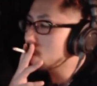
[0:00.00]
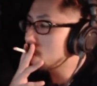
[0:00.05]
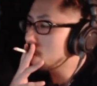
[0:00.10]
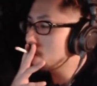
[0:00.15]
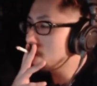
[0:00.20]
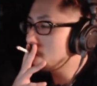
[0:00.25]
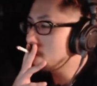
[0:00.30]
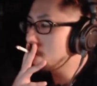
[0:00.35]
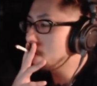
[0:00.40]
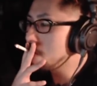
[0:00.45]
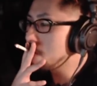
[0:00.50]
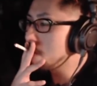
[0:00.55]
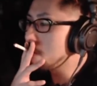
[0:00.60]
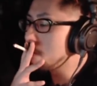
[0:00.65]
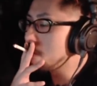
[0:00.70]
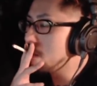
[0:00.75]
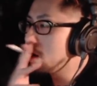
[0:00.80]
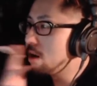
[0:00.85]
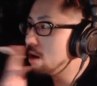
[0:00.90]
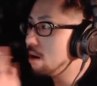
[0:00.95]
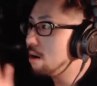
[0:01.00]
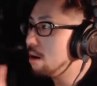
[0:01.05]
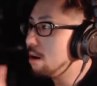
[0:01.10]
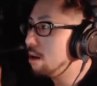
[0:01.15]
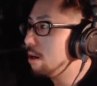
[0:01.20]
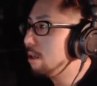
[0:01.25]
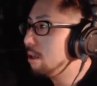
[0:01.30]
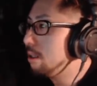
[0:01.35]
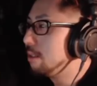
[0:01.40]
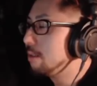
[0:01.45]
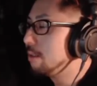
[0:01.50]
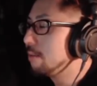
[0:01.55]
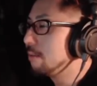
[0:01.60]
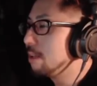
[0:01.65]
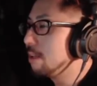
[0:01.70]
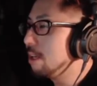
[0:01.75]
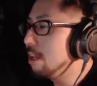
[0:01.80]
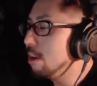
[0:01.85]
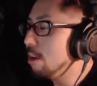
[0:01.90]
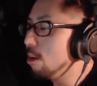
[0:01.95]
うん。
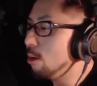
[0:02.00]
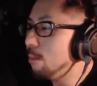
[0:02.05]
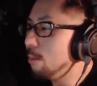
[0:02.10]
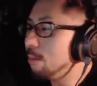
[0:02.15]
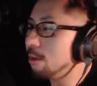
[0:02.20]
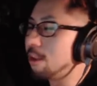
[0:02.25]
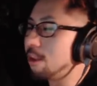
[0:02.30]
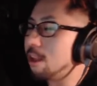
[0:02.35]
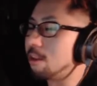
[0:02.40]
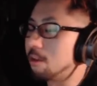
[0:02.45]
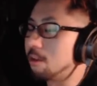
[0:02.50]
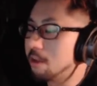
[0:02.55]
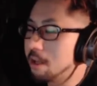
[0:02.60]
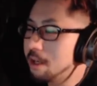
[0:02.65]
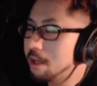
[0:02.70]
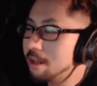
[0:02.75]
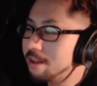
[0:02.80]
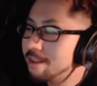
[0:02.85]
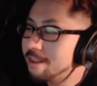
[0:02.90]
医療ポテトね。